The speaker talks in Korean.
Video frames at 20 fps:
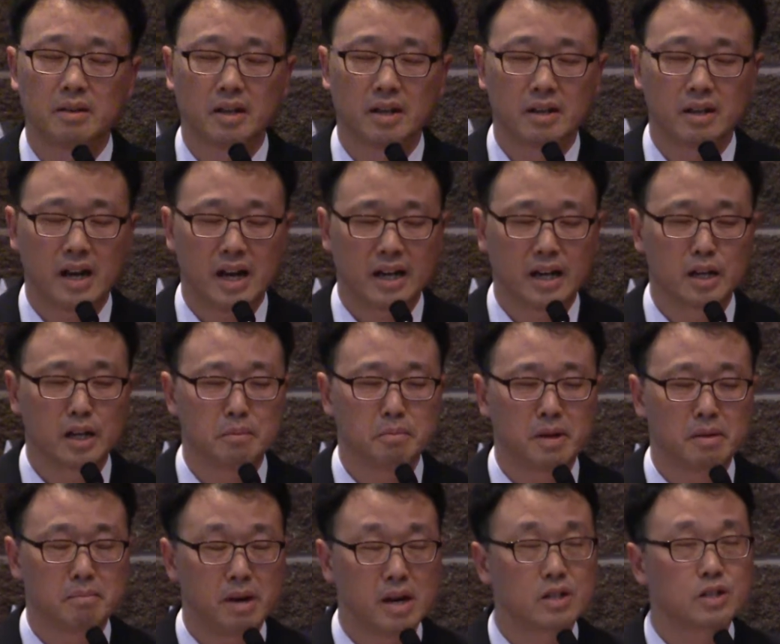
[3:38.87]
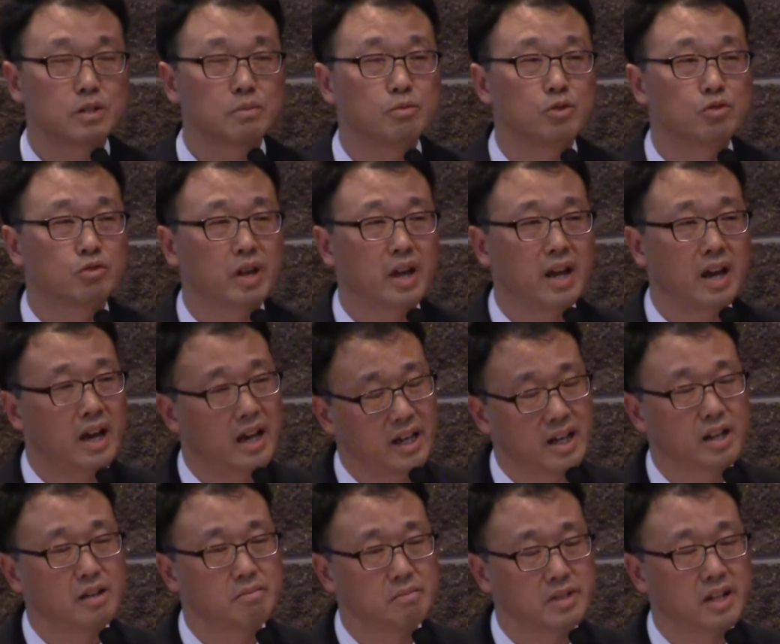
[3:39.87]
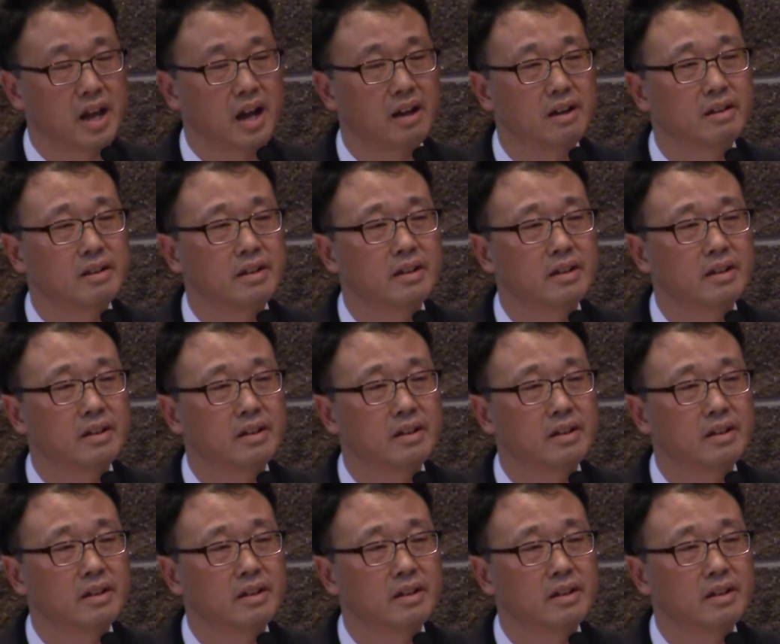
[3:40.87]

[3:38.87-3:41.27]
어, 하나님의 말씀 중의 하나입니다.